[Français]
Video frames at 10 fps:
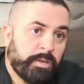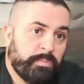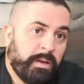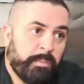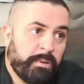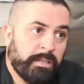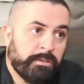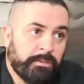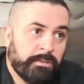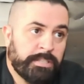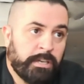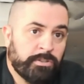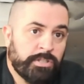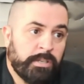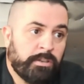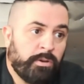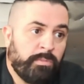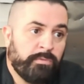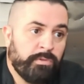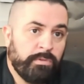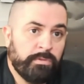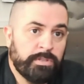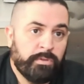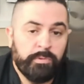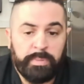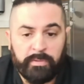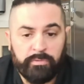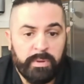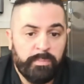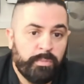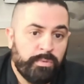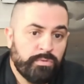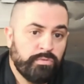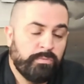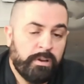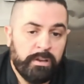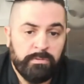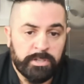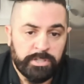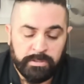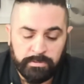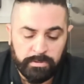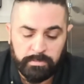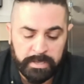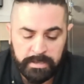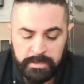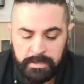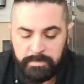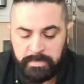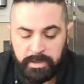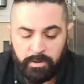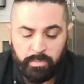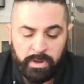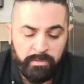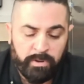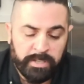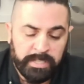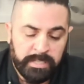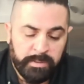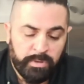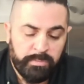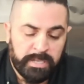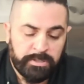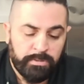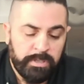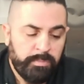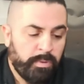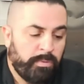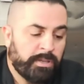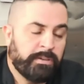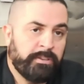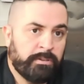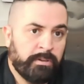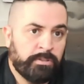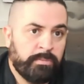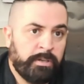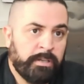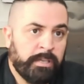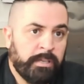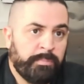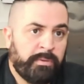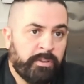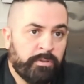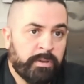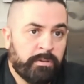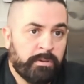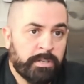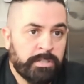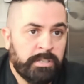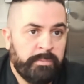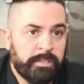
empêche pas après de, s'arranger comme on veut, si on veut parfumer un peu plus ou moins ou machin, truc, mais, mais au moins avoir des, bonnes bases solides pour pouvoir travailler correctement et, pas faire du bricolage et de la merde.